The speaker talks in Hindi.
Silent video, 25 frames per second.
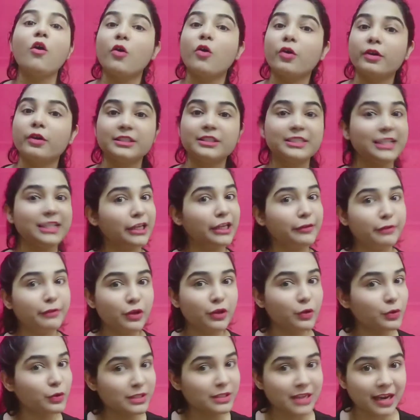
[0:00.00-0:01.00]
और चलिए
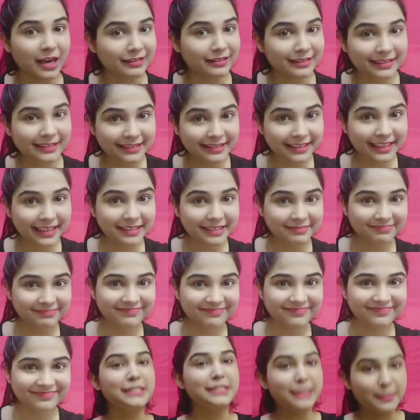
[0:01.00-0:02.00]
वीडियो को स्टार्ट करते हैं
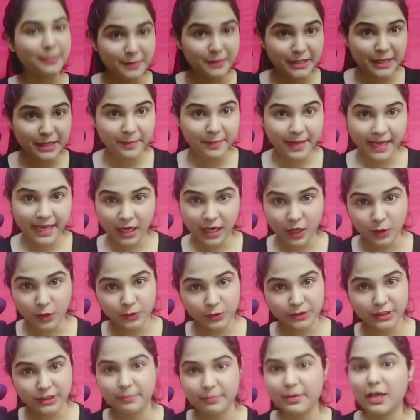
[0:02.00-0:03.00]
सबसे पहला
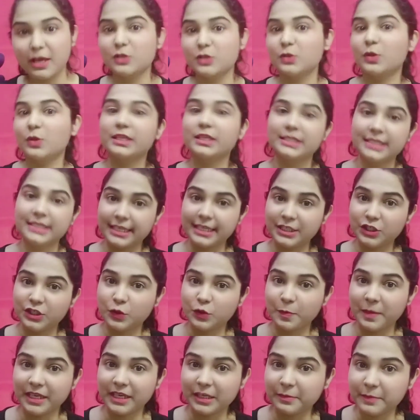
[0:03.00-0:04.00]
कुर्ता प्लाजो का सेट
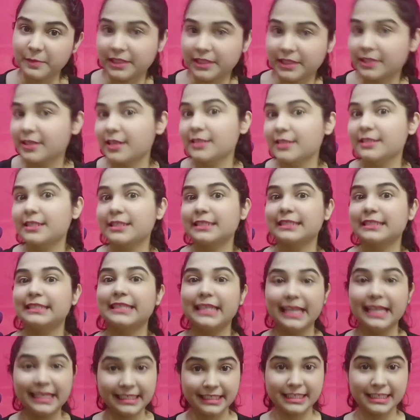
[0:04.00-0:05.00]
जो मैंने मिंत्रा से
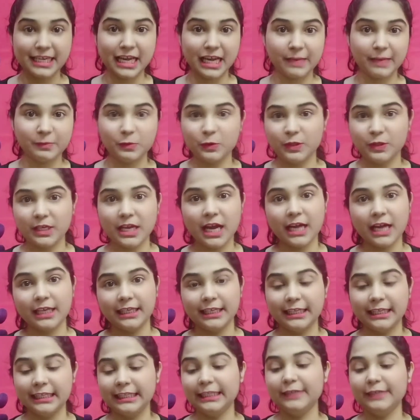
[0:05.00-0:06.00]
सिलेक्ट किया आपको
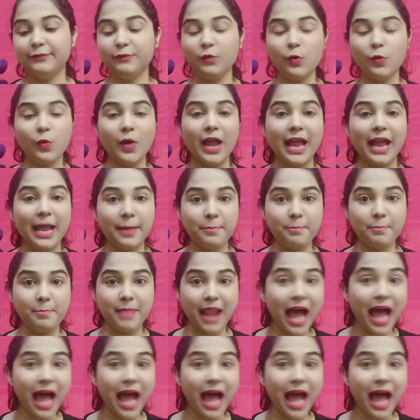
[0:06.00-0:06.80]
दिखाने के लिए वो है